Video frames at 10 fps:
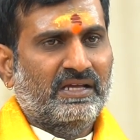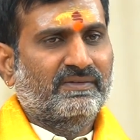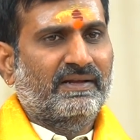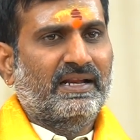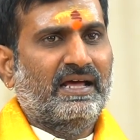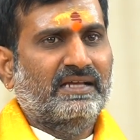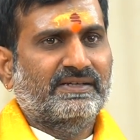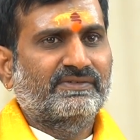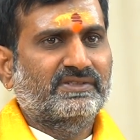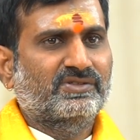అందువల్ల ఆ
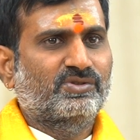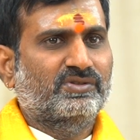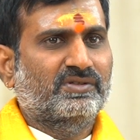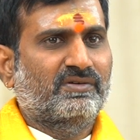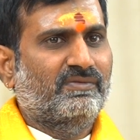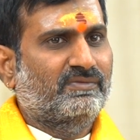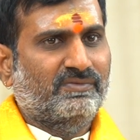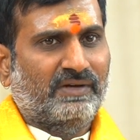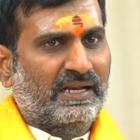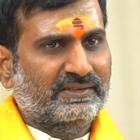సంవత్సర సూతకం
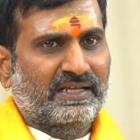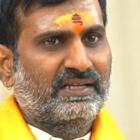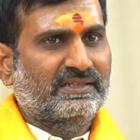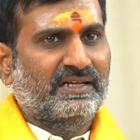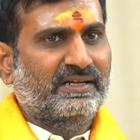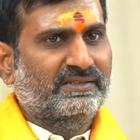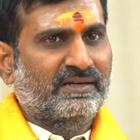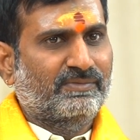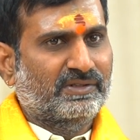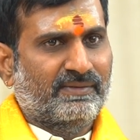వాళ్ళకి తల్లిదండ్రి
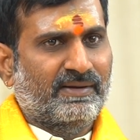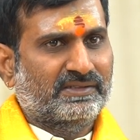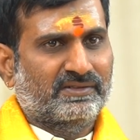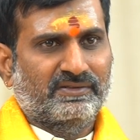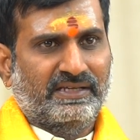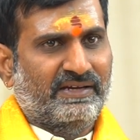చనిపోతే మాత్రం